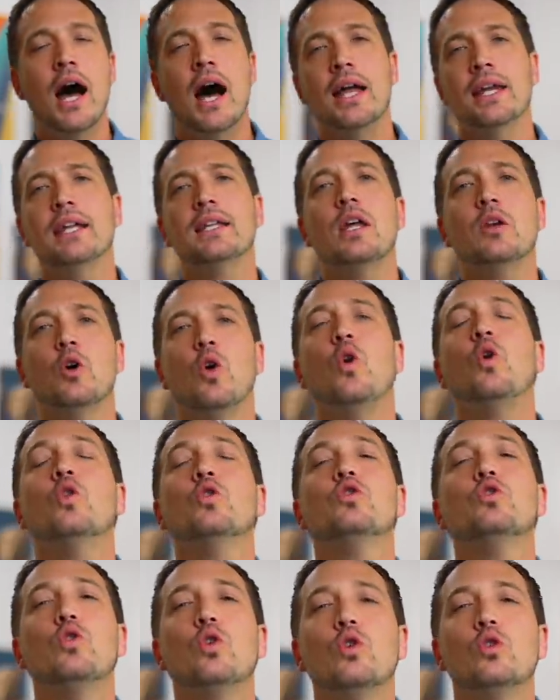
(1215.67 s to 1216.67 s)
あなたの
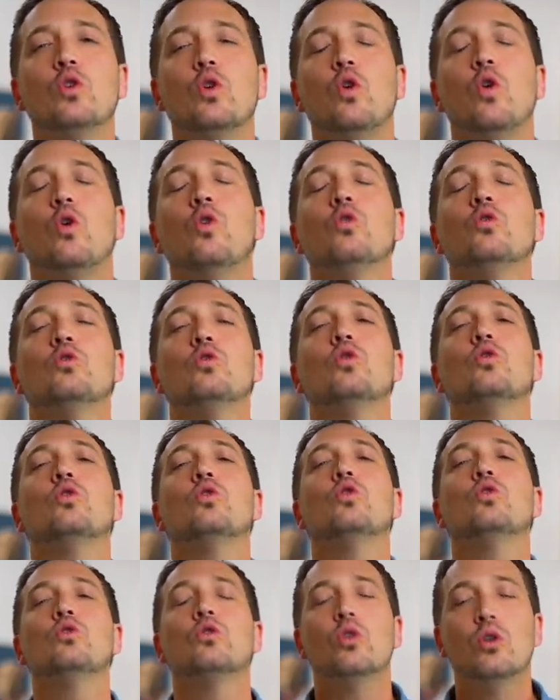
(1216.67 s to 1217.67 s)
本当の本当
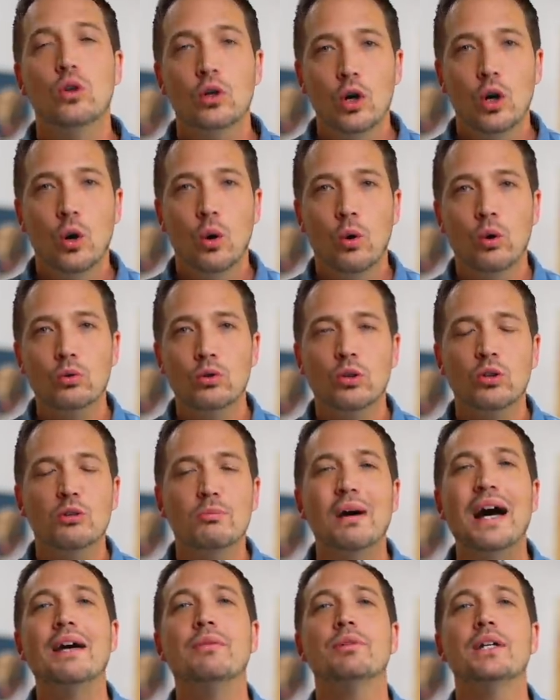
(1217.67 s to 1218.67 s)
の音、本当の
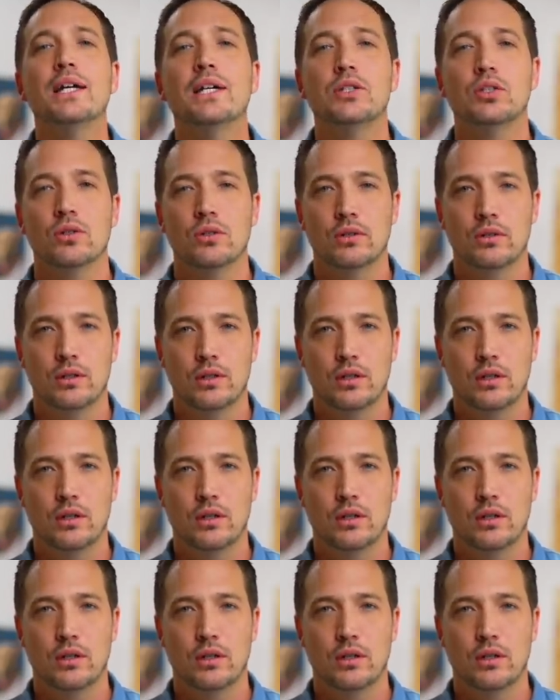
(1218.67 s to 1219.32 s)
バイブレーション、